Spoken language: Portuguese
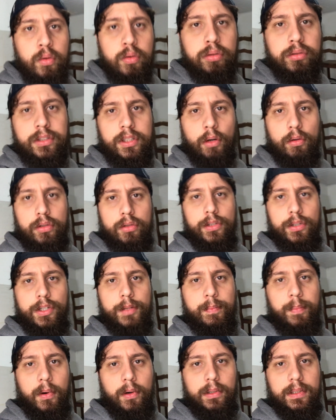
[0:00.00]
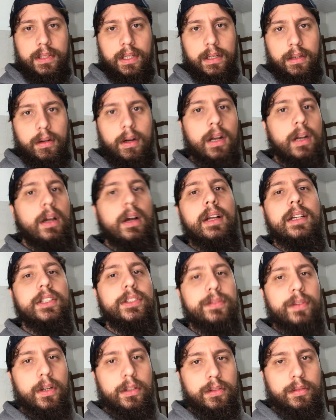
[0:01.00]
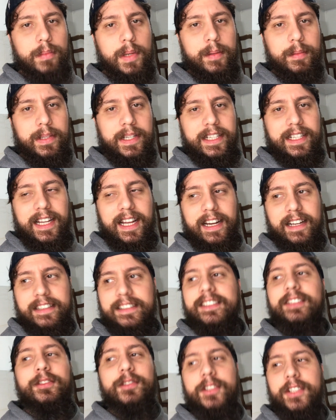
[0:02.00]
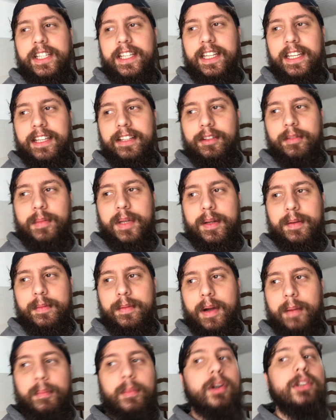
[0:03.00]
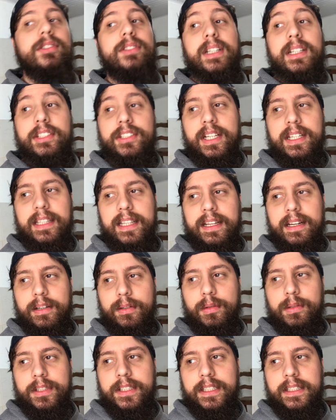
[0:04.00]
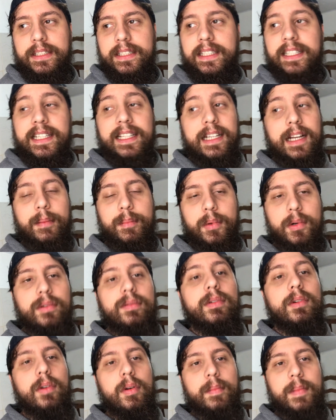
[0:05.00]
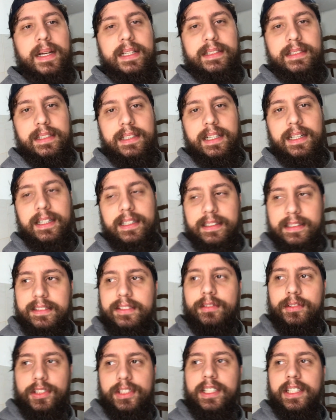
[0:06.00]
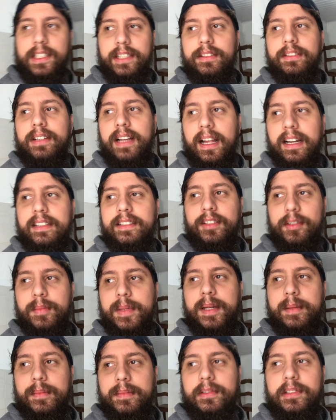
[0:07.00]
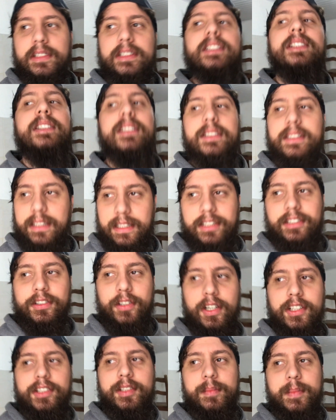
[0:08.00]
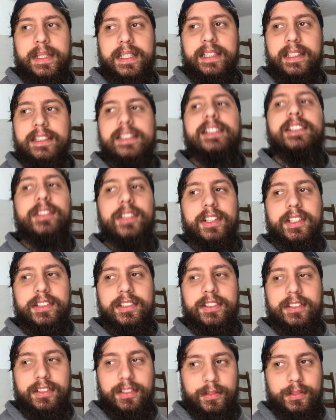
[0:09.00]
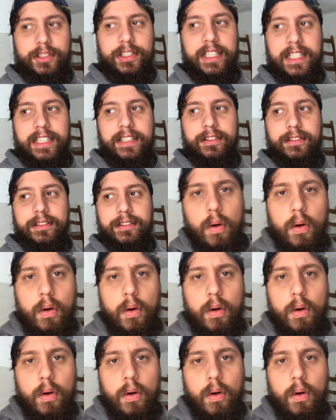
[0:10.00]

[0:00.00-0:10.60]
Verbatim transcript: Uh, seus cu de ponta. Olha, olha, eles voltam mesmo, né, cara? São uns queridos mesmo. Aposto que eles já deram a curtidinha, daqui a pouco vão compartilhar. São os queridos, cara. São mesmo. Eles, eles gostam de mim. Eles gostam, são os queridos.